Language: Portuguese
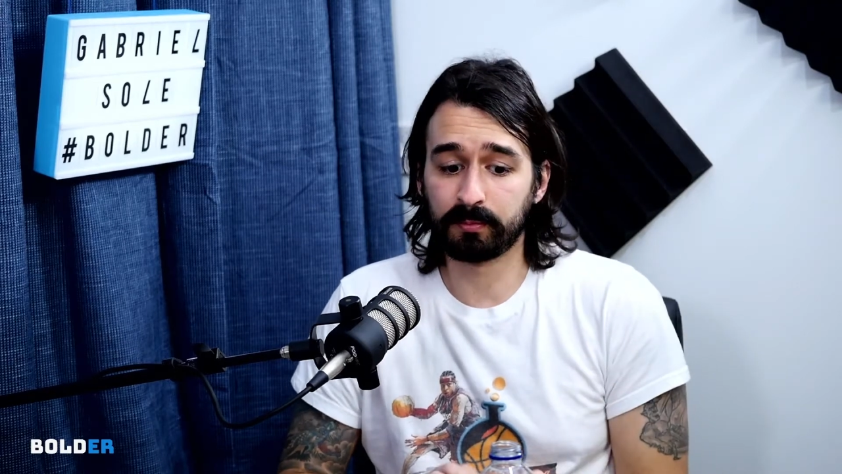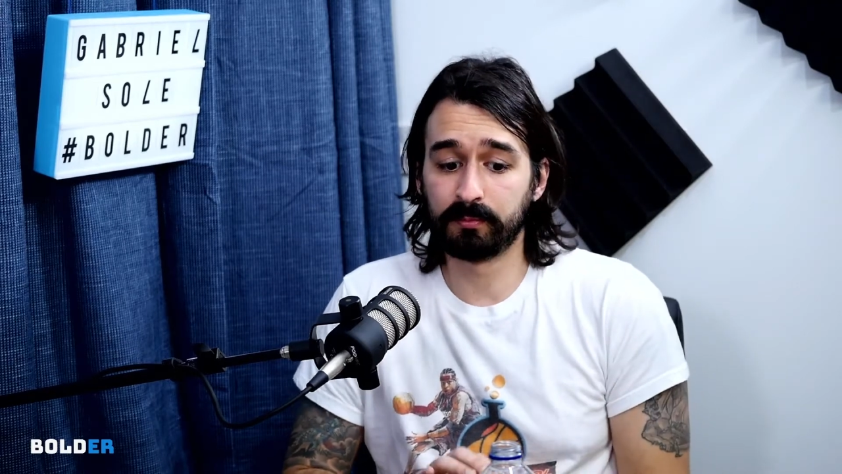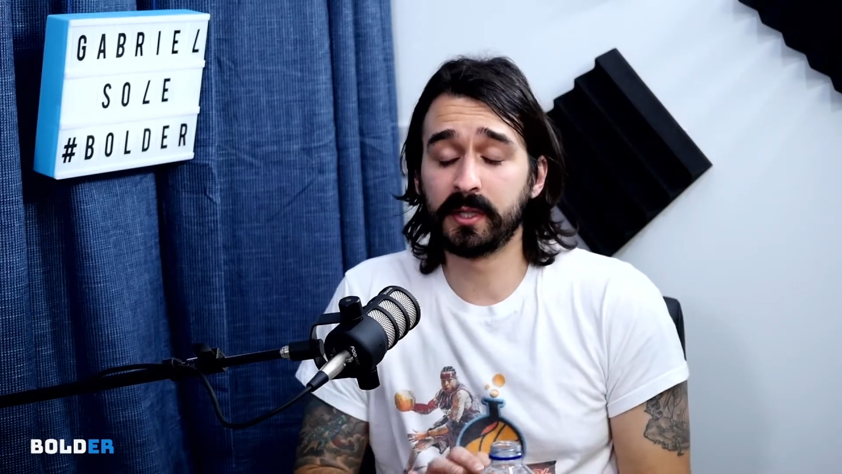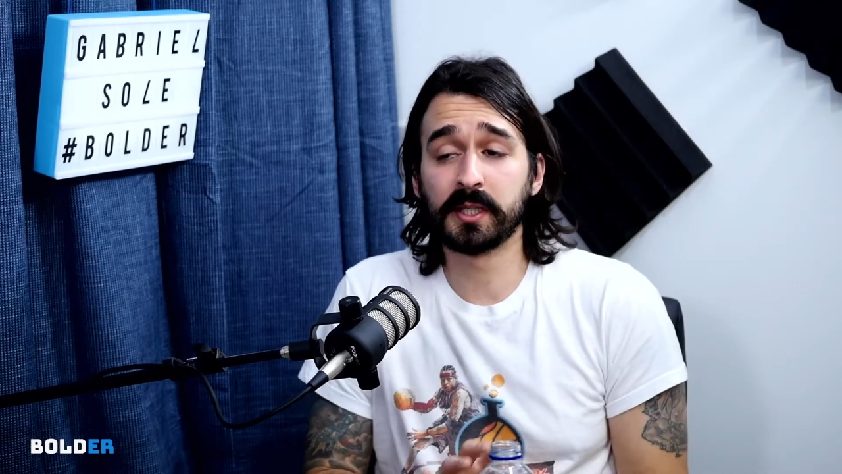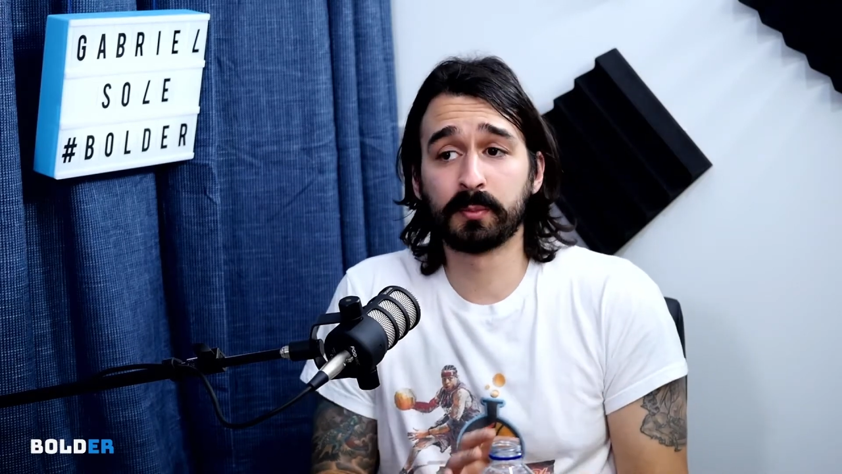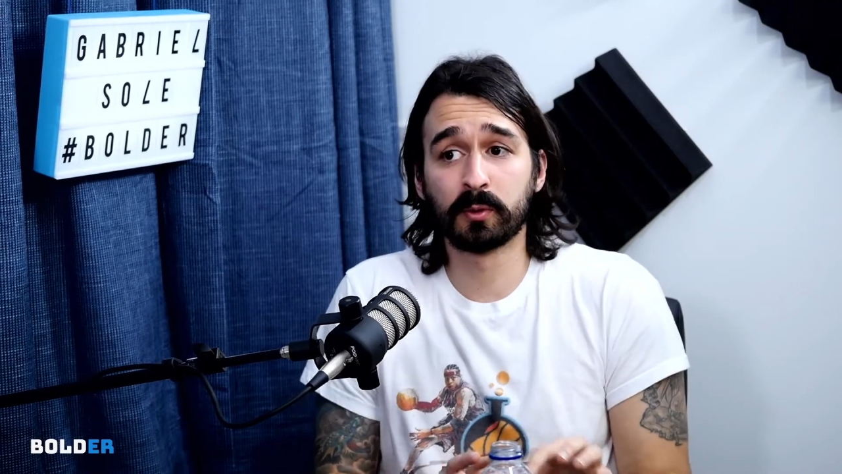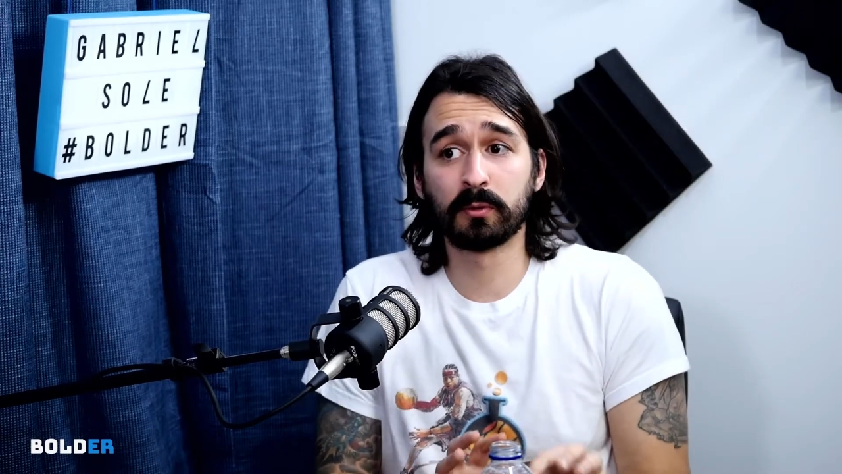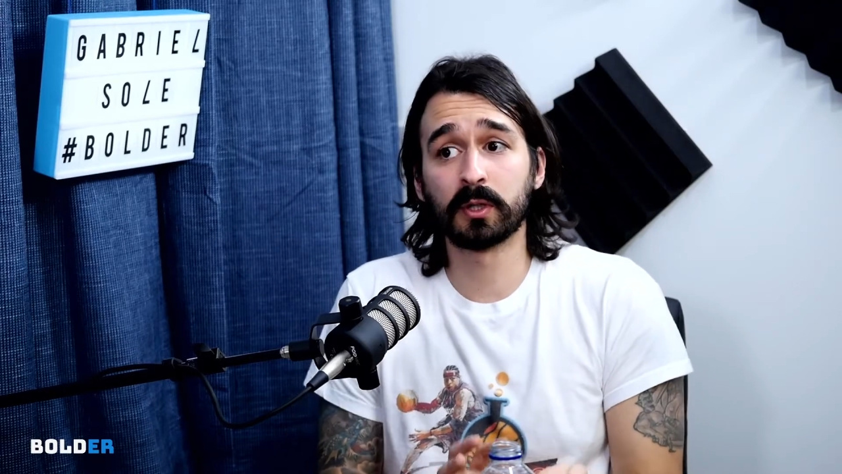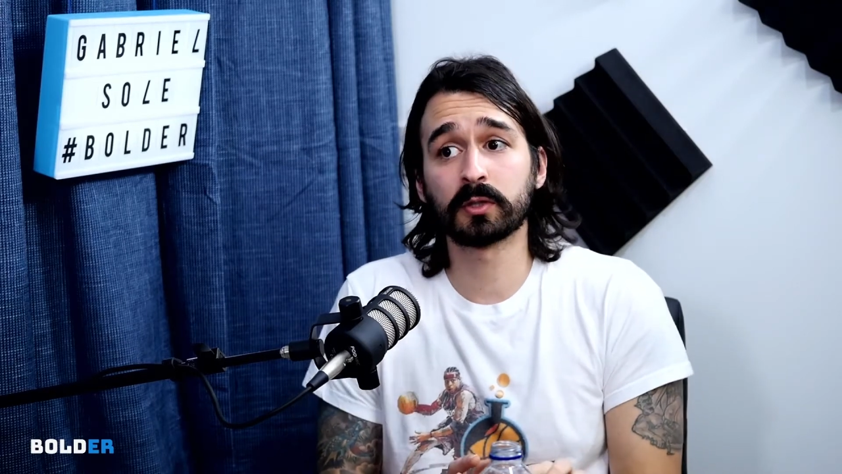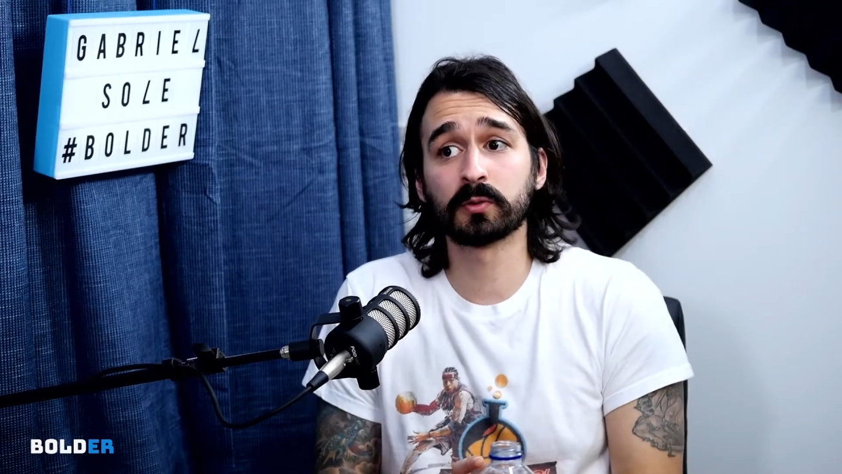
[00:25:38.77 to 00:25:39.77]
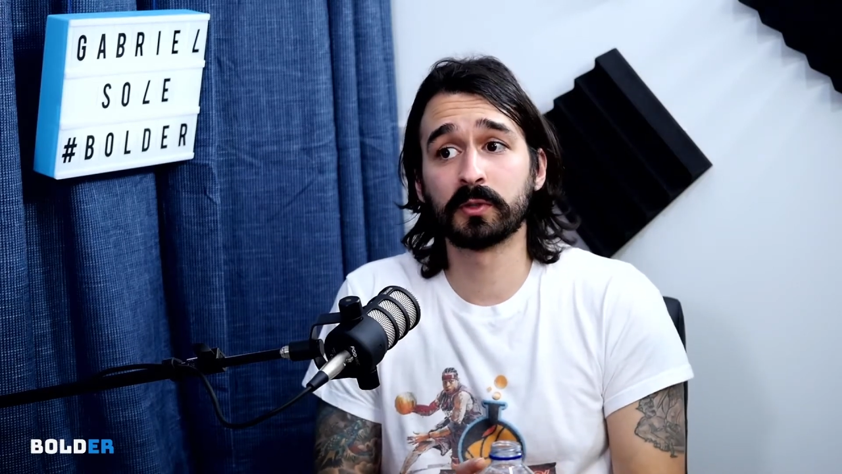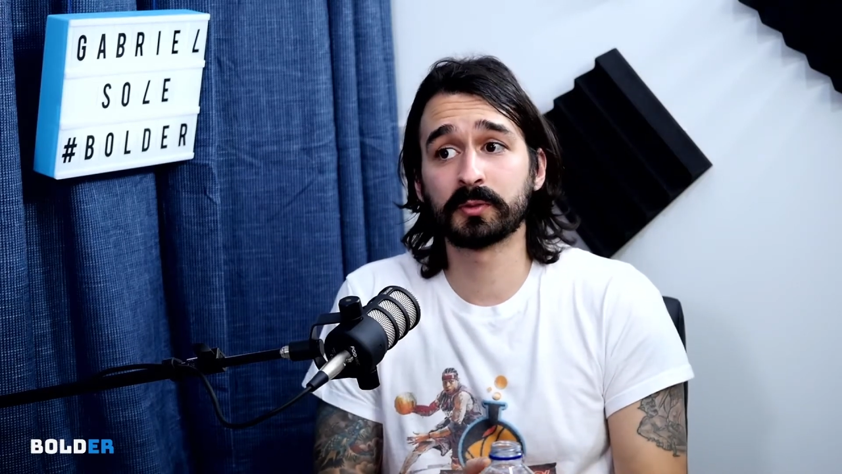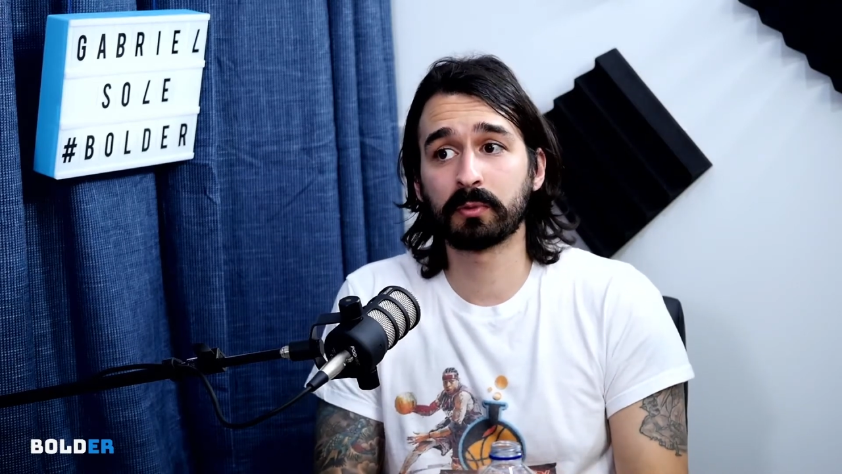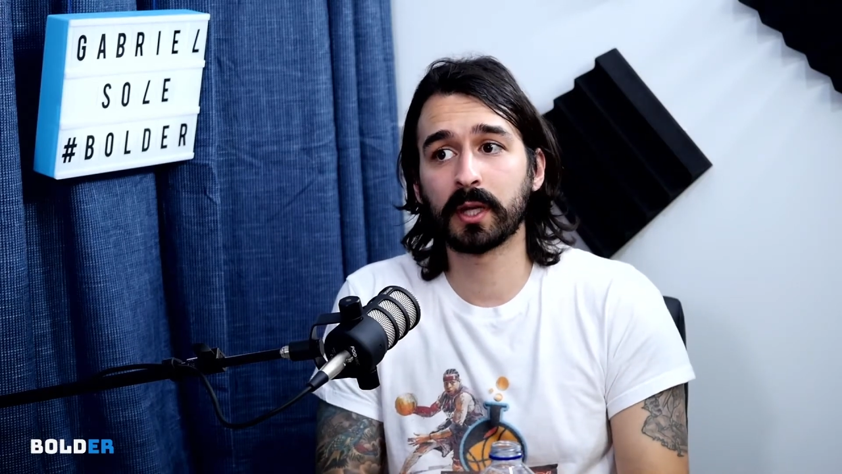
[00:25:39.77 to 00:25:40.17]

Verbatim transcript: meio que procurando as coisas pro